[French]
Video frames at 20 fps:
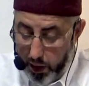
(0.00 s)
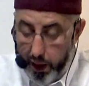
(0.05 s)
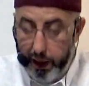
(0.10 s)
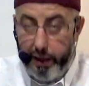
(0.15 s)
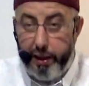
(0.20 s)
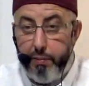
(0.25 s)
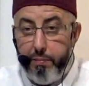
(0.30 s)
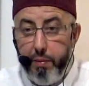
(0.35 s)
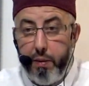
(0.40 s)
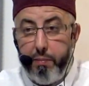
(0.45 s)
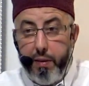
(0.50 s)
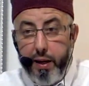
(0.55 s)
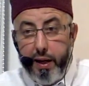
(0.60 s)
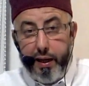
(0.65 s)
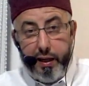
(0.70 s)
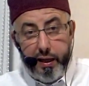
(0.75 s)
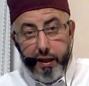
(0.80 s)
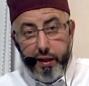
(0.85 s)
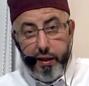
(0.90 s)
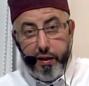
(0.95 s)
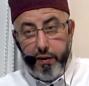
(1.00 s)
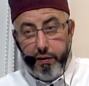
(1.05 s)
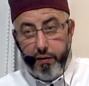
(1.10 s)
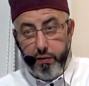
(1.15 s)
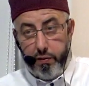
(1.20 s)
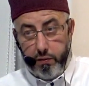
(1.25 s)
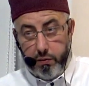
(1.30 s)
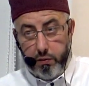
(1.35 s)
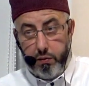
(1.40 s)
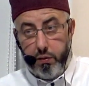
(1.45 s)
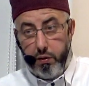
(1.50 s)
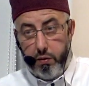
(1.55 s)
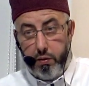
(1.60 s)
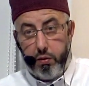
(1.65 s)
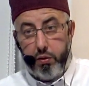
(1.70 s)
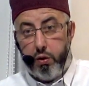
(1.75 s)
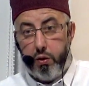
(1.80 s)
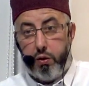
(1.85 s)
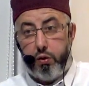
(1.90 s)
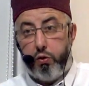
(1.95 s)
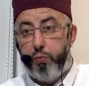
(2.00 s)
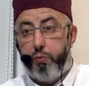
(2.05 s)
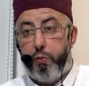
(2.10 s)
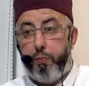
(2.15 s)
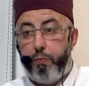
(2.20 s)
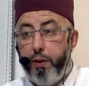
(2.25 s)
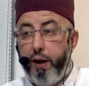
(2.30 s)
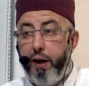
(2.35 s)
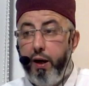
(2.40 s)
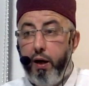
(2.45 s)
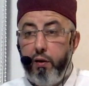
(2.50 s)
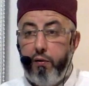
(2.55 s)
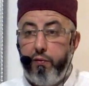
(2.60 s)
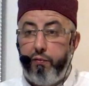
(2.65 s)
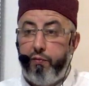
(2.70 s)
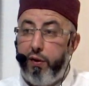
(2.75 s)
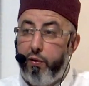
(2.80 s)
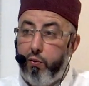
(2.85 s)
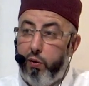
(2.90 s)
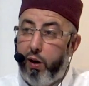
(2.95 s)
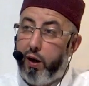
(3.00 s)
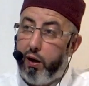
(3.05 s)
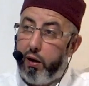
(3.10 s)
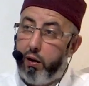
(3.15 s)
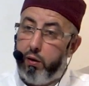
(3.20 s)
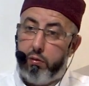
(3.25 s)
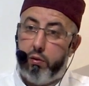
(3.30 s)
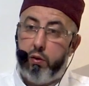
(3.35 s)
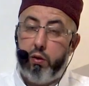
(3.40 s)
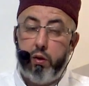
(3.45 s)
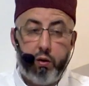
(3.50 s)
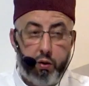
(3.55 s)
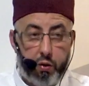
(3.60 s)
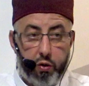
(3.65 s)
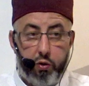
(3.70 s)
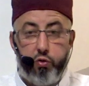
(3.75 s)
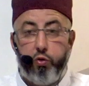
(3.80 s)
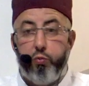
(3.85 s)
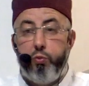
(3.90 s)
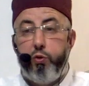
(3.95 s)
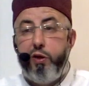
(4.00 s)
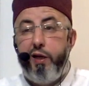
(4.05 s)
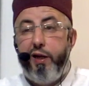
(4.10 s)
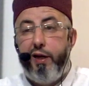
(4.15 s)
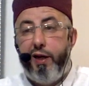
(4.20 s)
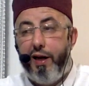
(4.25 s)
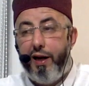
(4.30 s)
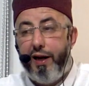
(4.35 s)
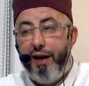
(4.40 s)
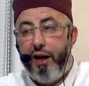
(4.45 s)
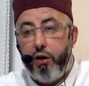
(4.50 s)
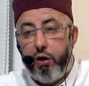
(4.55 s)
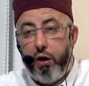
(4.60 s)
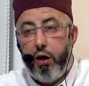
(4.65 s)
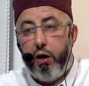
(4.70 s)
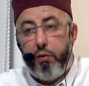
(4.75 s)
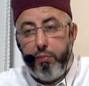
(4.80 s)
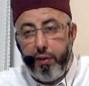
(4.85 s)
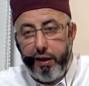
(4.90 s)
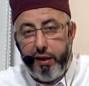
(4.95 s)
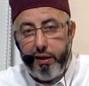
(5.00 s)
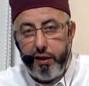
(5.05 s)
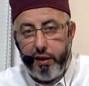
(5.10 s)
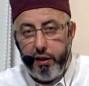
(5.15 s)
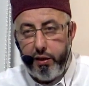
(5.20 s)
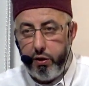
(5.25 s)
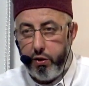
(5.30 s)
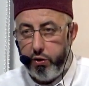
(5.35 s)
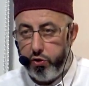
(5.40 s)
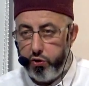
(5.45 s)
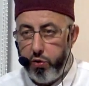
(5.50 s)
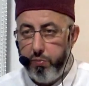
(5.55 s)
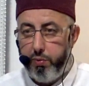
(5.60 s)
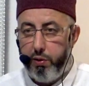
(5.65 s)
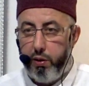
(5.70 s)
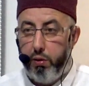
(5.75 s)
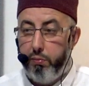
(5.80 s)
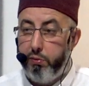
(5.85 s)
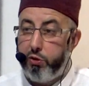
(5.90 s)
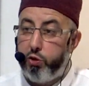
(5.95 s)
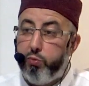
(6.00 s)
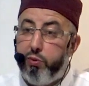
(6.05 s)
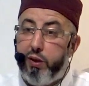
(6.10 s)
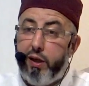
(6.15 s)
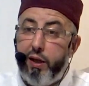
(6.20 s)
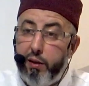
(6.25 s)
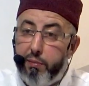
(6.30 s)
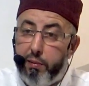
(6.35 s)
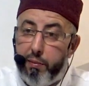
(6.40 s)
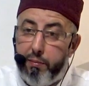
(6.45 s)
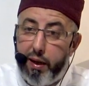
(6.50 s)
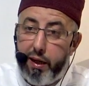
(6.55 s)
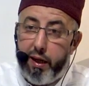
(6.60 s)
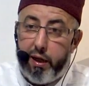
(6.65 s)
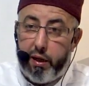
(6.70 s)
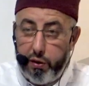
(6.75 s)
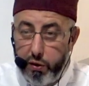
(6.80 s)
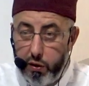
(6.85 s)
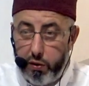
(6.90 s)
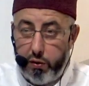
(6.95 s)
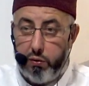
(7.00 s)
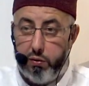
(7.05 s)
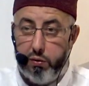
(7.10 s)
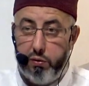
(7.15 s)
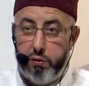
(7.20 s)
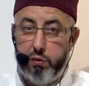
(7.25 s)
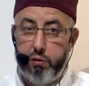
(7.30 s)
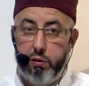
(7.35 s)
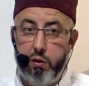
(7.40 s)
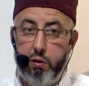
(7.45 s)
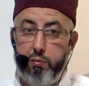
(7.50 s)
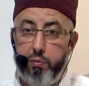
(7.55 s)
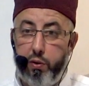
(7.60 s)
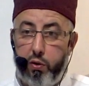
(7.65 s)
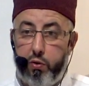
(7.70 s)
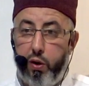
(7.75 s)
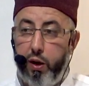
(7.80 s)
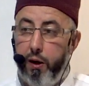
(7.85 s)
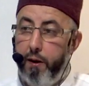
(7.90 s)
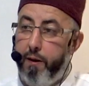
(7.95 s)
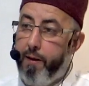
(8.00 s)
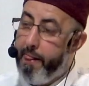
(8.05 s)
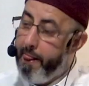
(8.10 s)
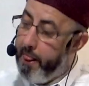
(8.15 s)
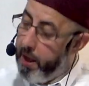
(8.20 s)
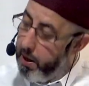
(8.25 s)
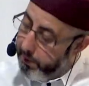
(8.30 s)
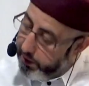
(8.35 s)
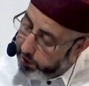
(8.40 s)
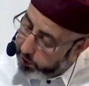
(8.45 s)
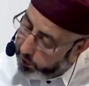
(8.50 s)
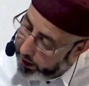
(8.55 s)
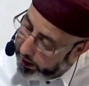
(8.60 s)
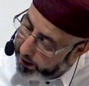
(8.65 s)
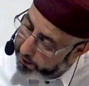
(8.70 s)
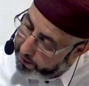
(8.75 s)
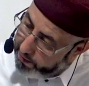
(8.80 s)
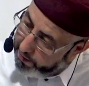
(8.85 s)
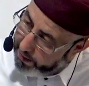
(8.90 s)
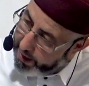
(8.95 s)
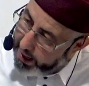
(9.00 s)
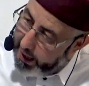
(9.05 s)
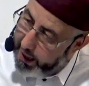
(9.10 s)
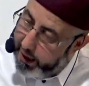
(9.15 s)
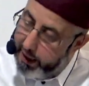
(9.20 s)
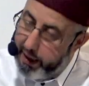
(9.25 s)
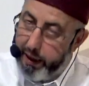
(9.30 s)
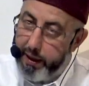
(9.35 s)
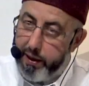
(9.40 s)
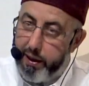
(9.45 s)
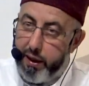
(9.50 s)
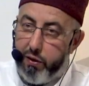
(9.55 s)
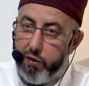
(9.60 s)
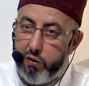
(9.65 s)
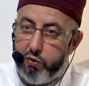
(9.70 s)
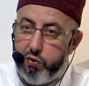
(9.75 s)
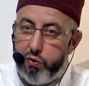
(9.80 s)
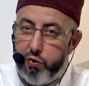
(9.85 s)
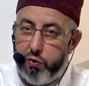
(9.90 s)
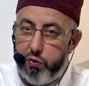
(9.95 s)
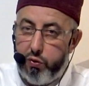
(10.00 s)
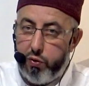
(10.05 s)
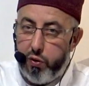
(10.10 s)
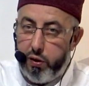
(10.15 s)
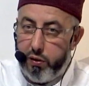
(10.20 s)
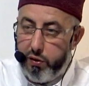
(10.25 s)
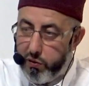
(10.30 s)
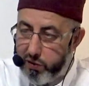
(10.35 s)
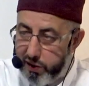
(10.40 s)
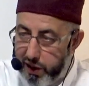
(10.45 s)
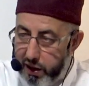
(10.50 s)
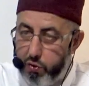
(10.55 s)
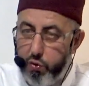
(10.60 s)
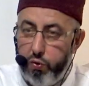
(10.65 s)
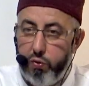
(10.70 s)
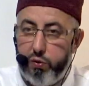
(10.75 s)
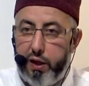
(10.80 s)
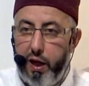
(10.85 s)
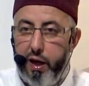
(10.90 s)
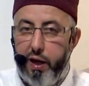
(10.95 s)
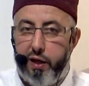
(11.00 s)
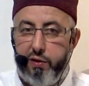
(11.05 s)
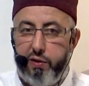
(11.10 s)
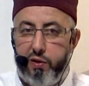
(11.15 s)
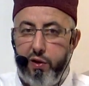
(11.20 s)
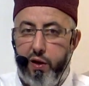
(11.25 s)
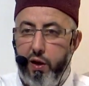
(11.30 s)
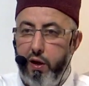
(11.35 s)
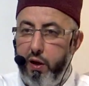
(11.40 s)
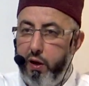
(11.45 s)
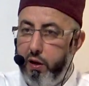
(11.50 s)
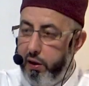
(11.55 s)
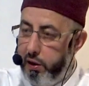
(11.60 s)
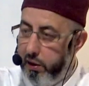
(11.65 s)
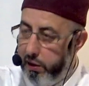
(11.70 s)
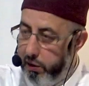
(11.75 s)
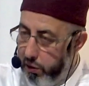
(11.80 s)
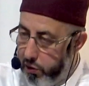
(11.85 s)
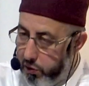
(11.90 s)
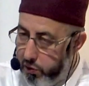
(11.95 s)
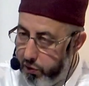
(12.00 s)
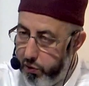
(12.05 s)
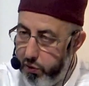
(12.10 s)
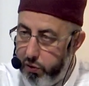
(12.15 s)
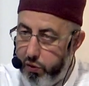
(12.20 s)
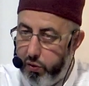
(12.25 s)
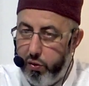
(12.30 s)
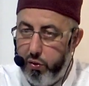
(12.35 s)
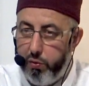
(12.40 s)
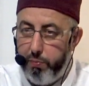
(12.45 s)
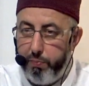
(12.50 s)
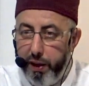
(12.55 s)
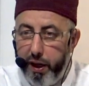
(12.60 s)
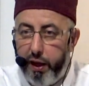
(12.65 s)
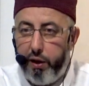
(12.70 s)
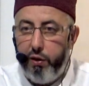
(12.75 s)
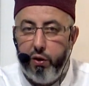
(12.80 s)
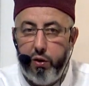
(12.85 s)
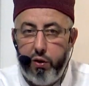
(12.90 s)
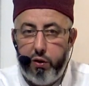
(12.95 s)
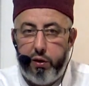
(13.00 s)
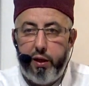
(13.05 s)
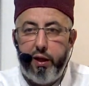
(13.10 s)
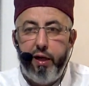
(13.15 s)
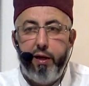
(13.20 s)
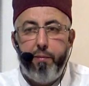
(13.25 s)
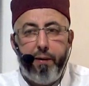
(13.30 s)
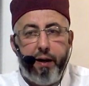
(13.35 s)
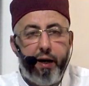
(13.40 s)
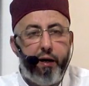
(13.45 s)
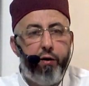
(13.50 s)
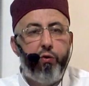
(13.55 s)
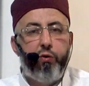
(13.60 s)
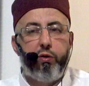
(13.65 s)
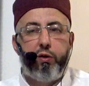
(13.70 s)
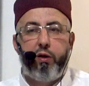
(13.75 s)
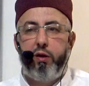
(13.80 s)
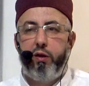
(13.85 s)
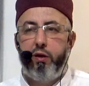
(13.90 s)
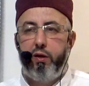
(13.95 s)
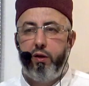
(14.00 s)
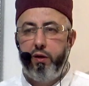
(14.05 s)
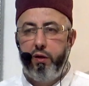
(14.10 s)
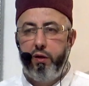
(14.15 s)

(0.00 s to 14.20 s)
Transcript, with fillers: l'imam Malik, tu ne peux pas valoir, tu me dis l'école malikite, je comprends, mais tu me dis l'imam Malik, non. Pourquoi Parce que l'imam Malik a été dans, un contexte et dans une période qui n'est pas la nôtre.